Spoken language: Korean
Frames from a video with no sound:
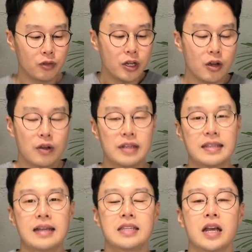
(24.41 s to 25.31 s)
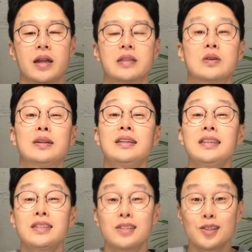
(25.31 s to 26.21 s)
무려 일상생활에서
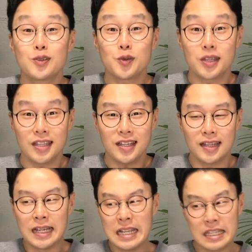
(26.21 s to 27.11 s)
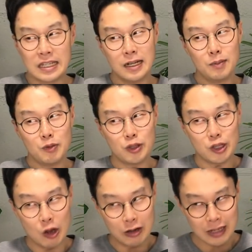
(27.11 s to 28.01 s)
흔히 쓸 수 있는 질문
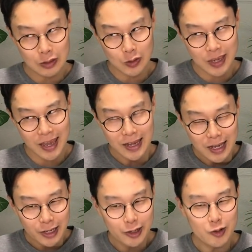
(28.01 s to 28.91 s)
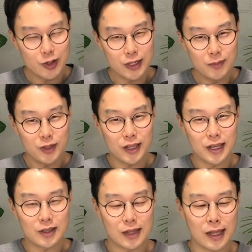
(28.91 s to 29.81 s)
15개, 그리고 그 질문에
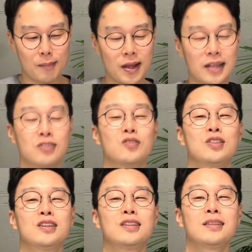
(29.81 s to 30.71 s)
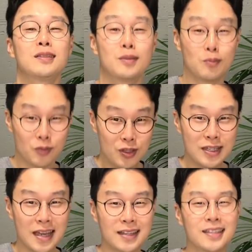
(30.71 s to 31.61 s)
대해서 대답할 수 있는
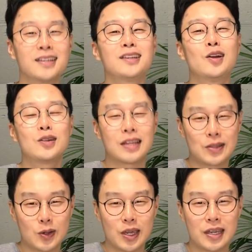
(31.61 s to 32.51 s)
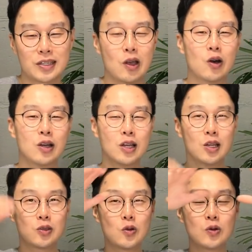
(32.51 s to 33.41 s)
문장들 15개에서
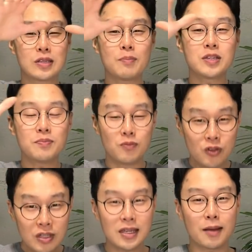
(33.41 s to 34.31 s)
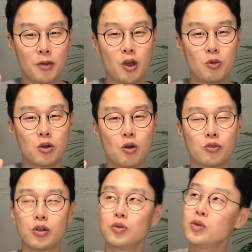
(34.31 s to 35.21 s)
총 30문장 배워볼
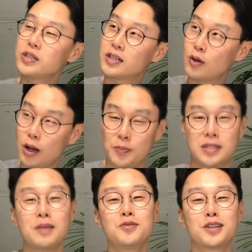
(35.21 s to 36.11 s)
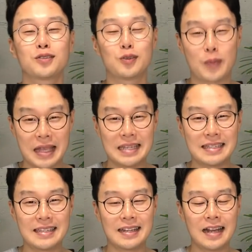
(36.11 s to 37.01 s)
거고요. 또 이제 그거랑 비슷한 문장들도 많이
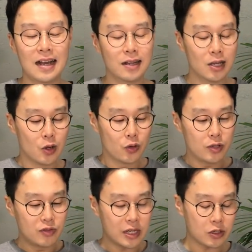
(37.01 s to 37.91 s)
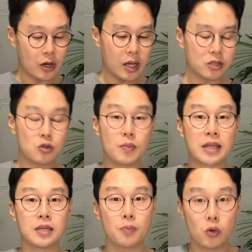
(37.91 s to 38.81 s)
있으니까 오늘 문장 저랑 같이 좀
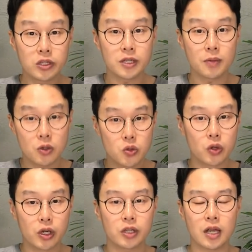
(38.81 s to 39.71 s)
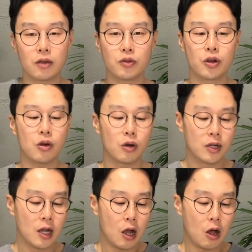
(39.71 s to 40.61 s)
많이 보시면 좋을 것 같고요.